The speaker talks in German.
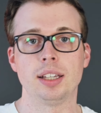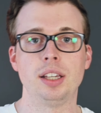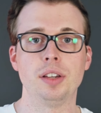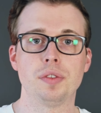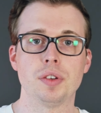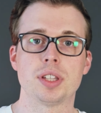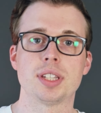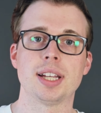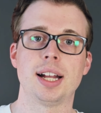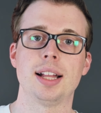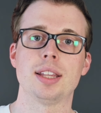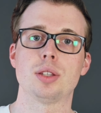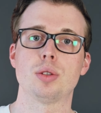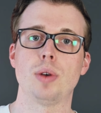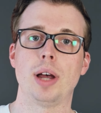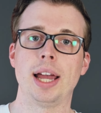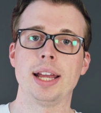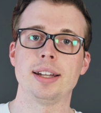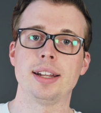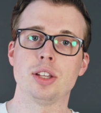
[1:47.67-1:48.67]
Hierfür zahlst
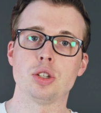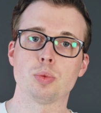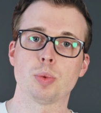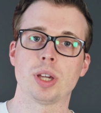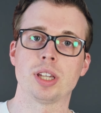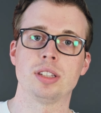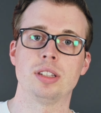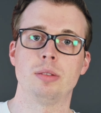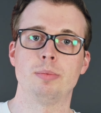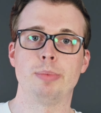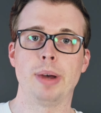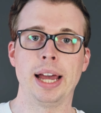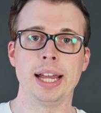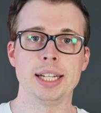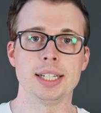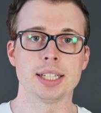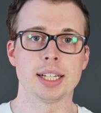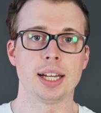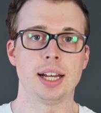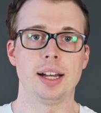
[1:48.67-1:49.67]
du einen entsprechenden
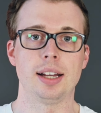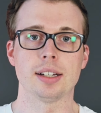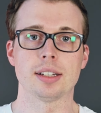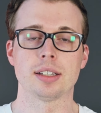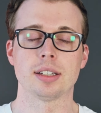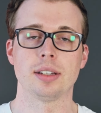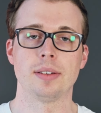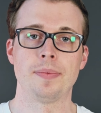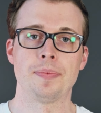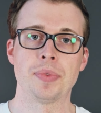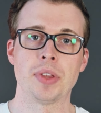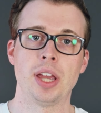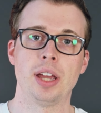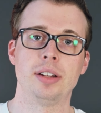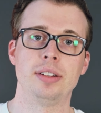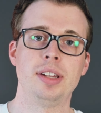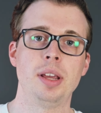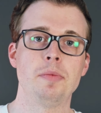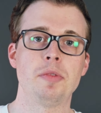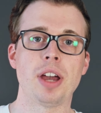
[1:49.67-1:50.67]
Beitrag.
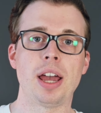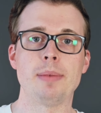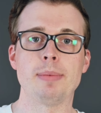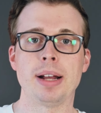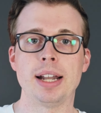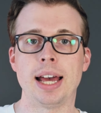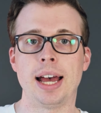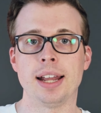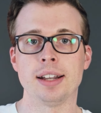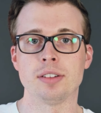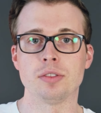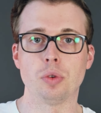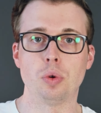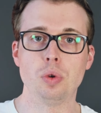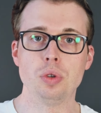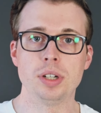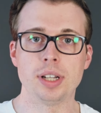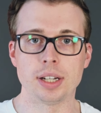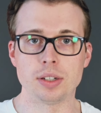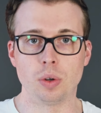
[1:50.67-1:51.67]
Nehmen wir einmal an
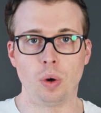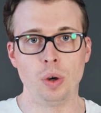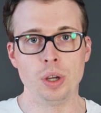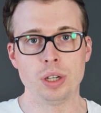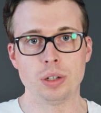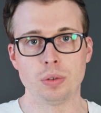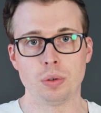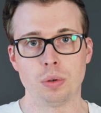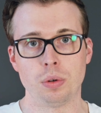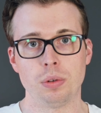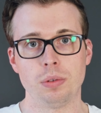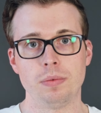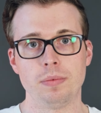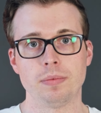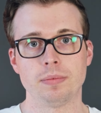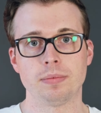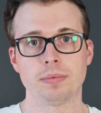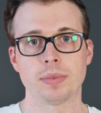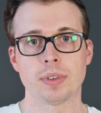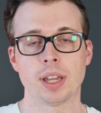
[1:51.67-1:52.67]
100
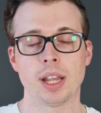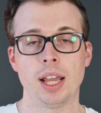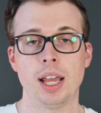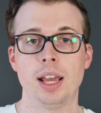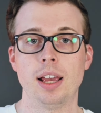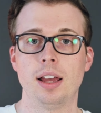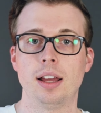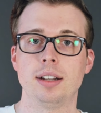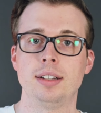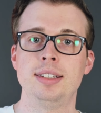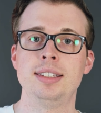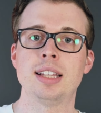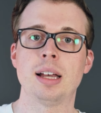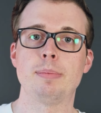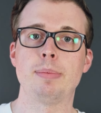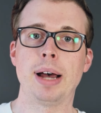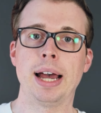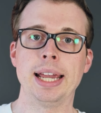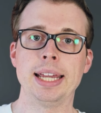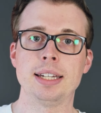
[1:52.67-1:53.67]
Euro.
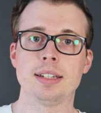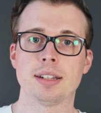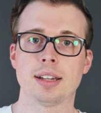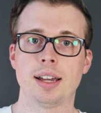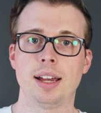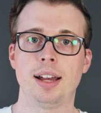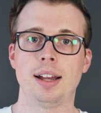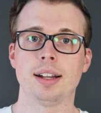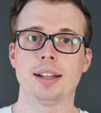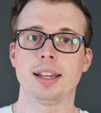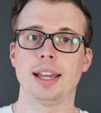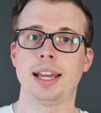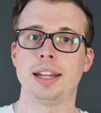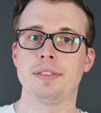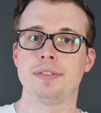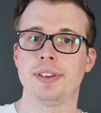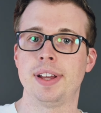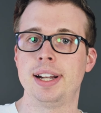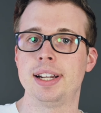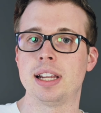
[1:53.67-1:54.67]
Dieser Beitrag
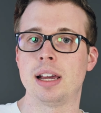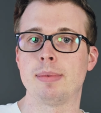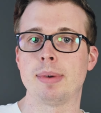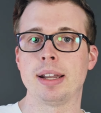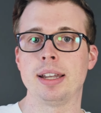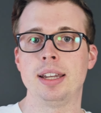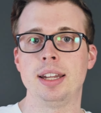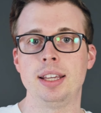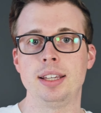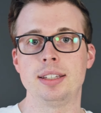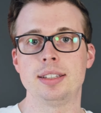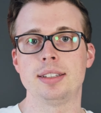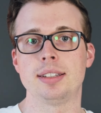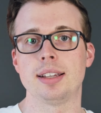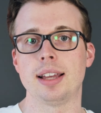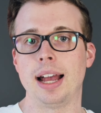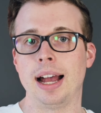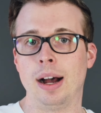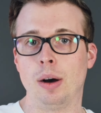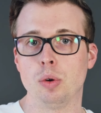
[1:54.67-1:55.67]
entfällt aber nicht
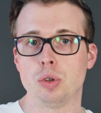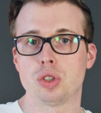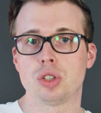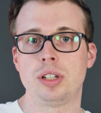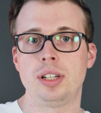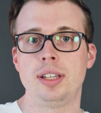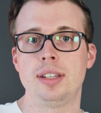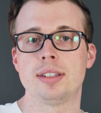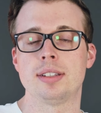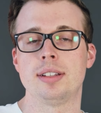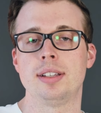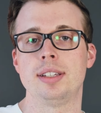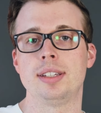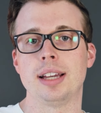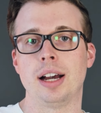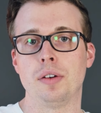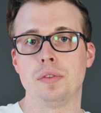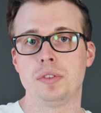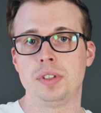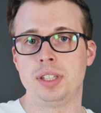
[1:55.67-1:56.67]

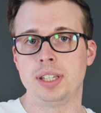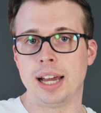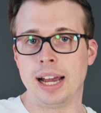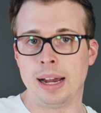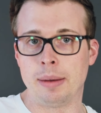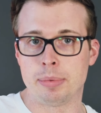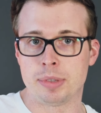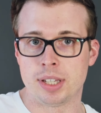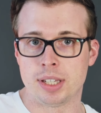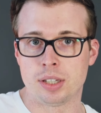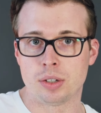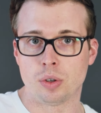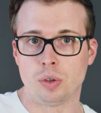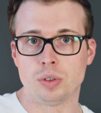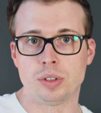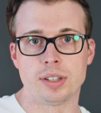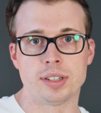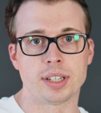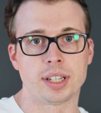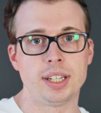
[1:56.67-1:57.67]
ausschließlich auf die
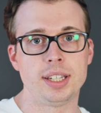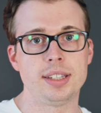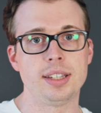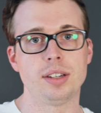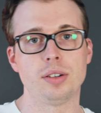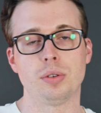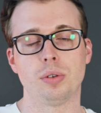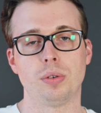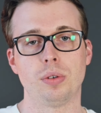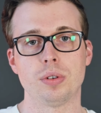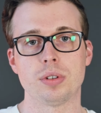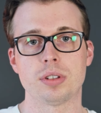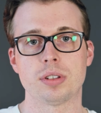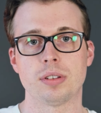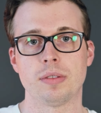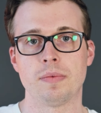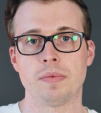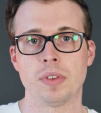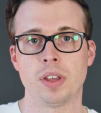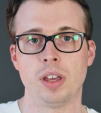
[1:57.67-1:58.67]
Absicherung des
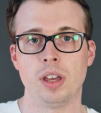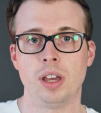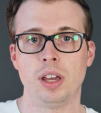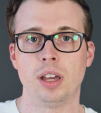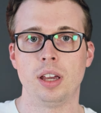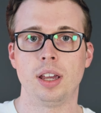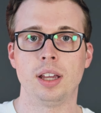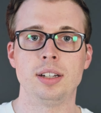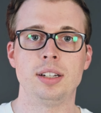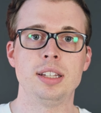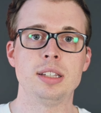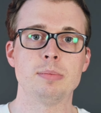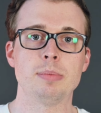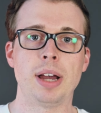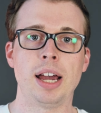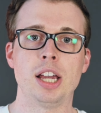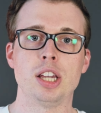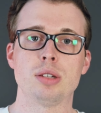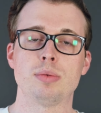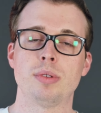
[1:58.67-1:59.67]
Risikos. In diesem
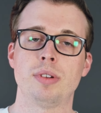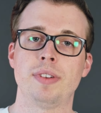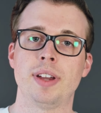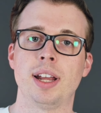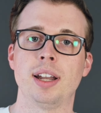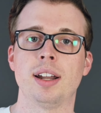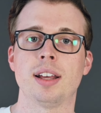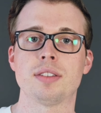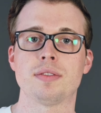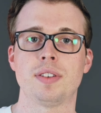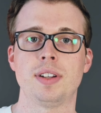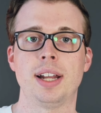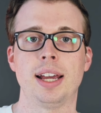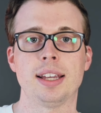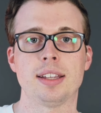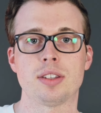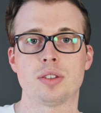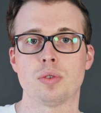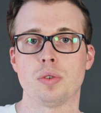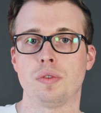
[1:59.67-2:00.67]
Beispiel wären das
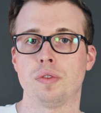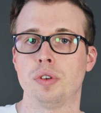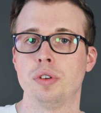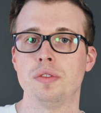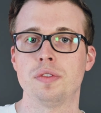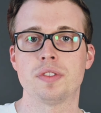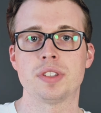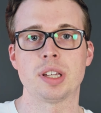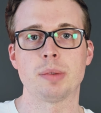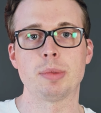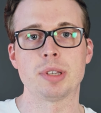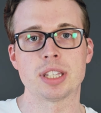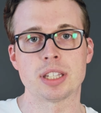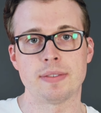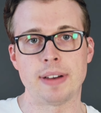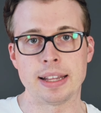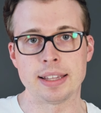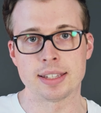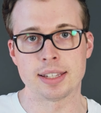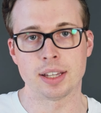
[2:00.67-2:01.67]
vielleicht so 15 bis
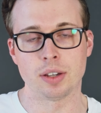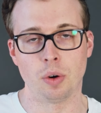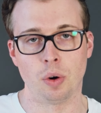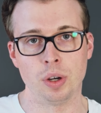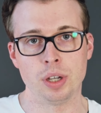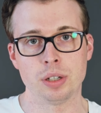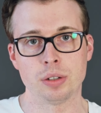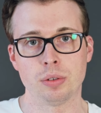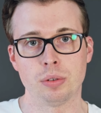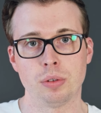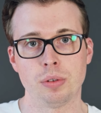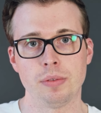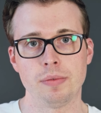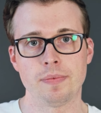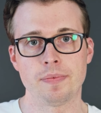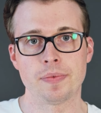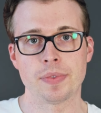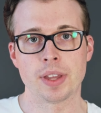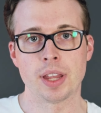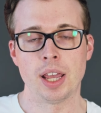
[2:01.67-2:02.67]
20
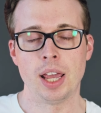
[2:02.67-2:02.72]
Euro.